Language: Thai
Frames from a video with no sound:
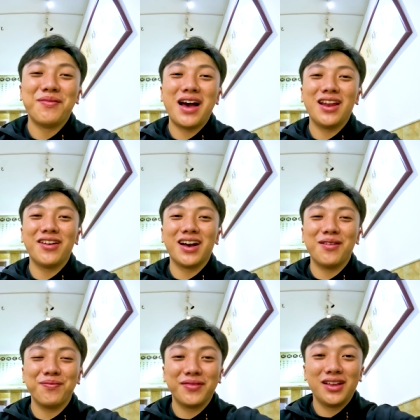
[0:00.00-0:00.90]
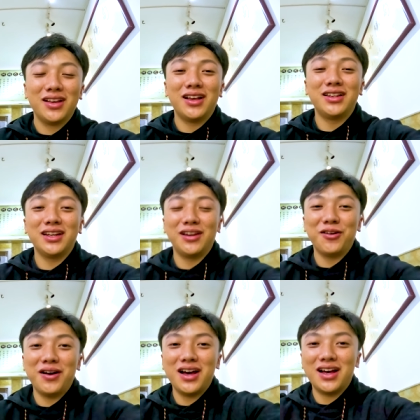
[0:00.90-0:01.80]
มาแล้วนะครับ อันนี้เขาเรี
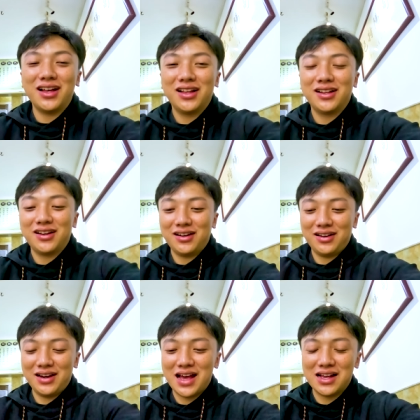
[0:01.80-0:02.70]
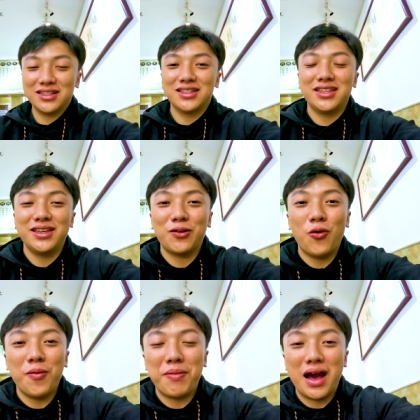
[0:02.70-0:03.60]
ยกว่าล่าสุดี
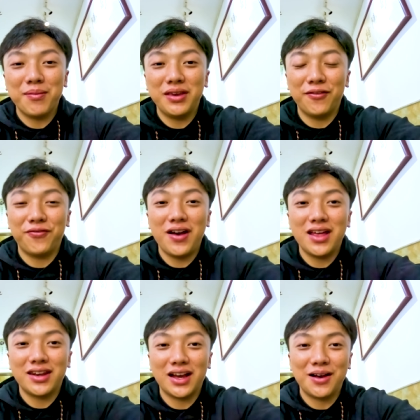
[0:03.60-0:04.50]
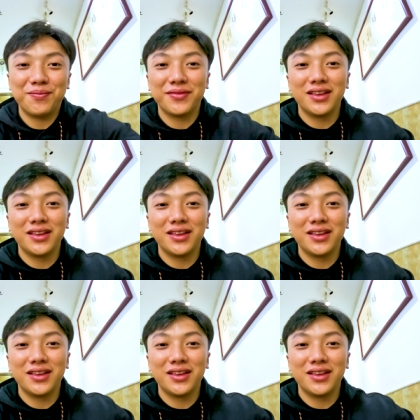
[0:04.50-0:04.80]
กัวป๋าหมี่ฟ้านนะครับ